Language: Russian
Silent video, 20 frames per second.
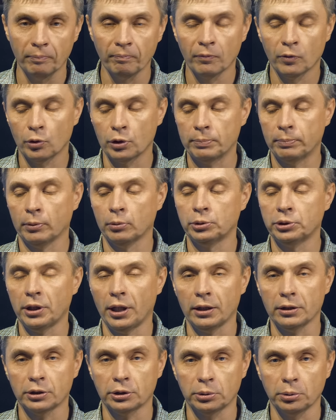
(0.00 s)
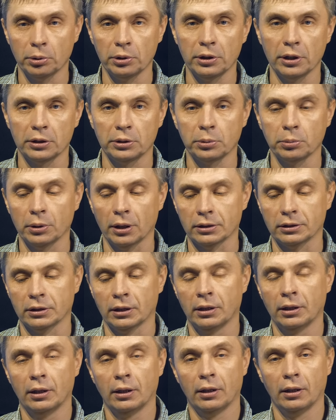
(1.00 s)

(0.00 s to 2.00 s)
То есть получается, что есть у нас